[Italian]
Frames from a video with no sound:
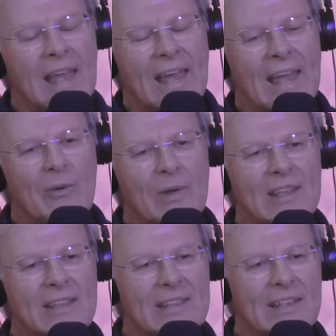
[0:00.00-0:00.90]
e
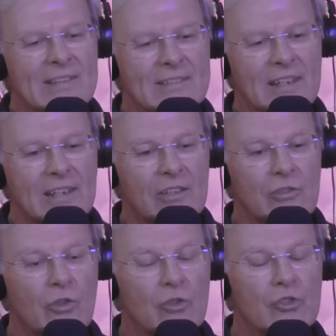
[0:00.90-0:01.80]
quindi disse
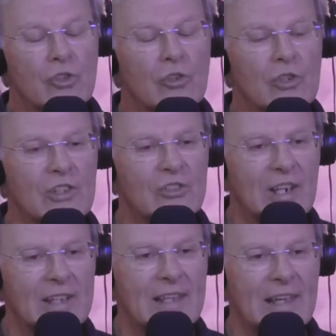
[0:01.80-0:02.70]
non solo gli
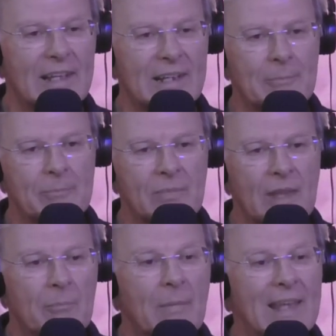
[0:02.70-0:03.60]
stranieri
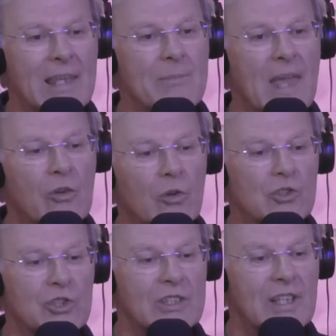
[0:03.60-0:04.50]
ma anche i miei
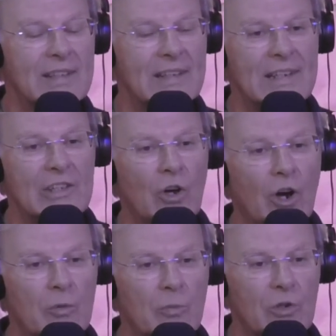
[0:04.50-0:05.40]
concittadini
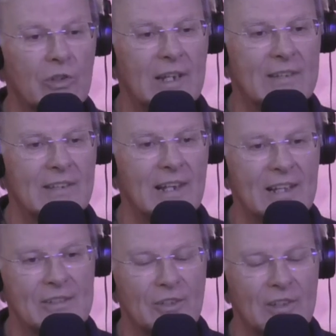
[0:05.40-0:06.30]
dormono nel
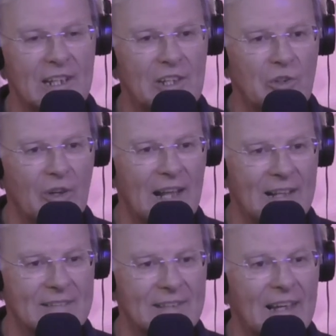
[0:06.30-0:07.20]
silenzio
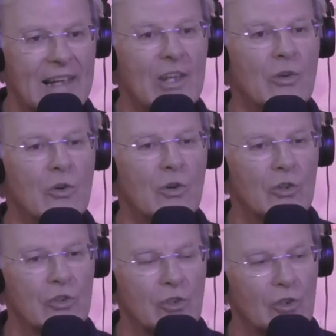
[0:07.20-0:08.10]
dell'ignoranza e non
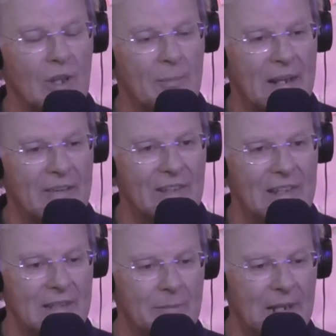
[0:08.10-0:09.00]
conoscono le
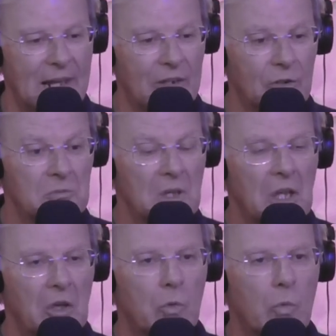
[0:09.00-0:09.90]
meraviglie di Milano.
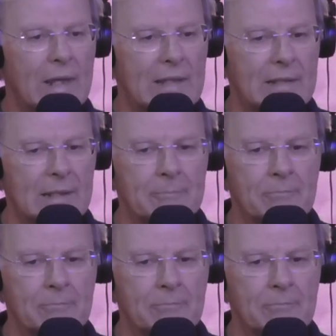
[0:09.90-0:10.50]
Quindi